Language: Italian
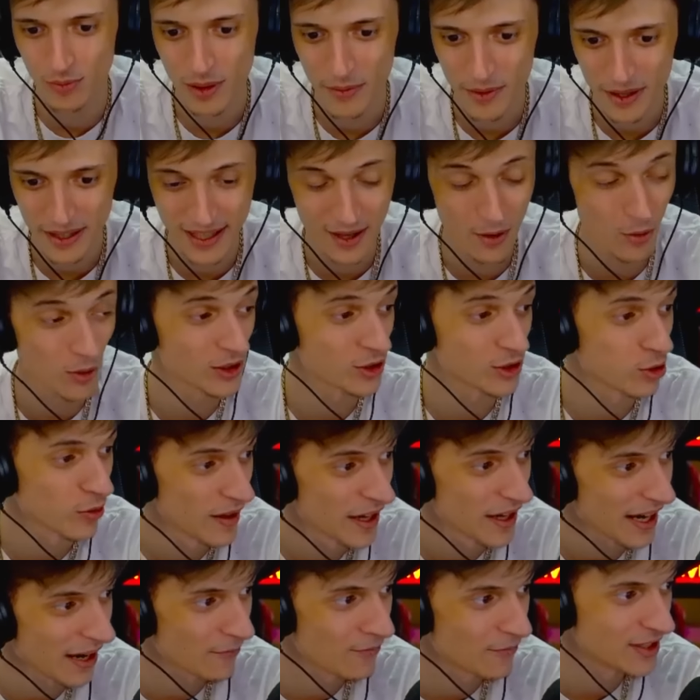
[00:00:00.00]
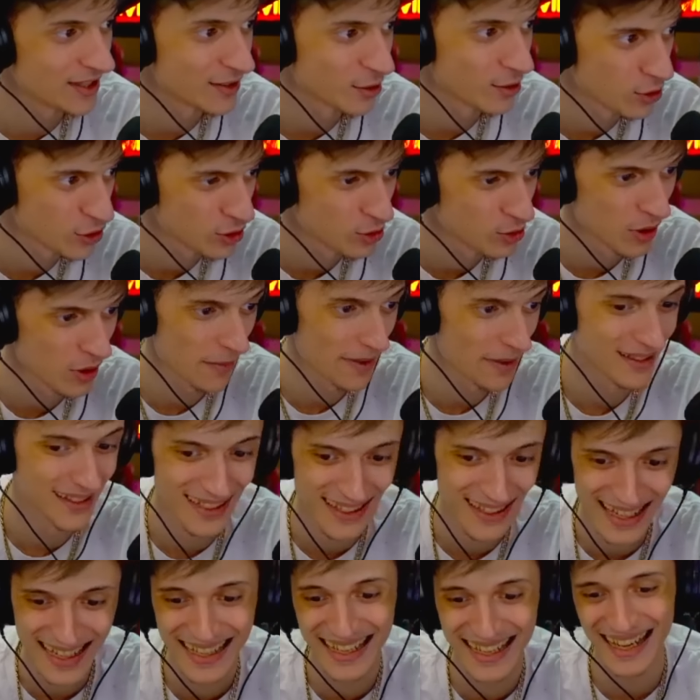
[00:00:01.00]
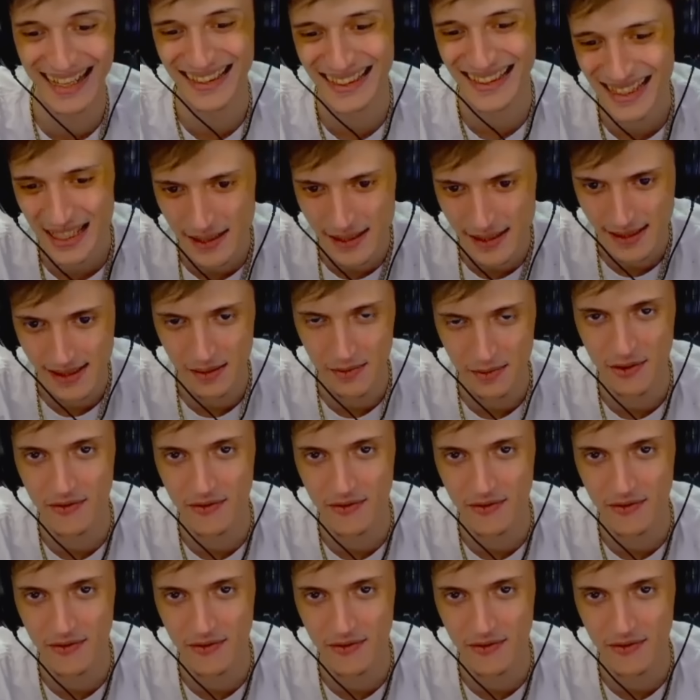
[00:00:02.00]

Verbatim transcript: perché questo verrà visto sicuramente da grandissimi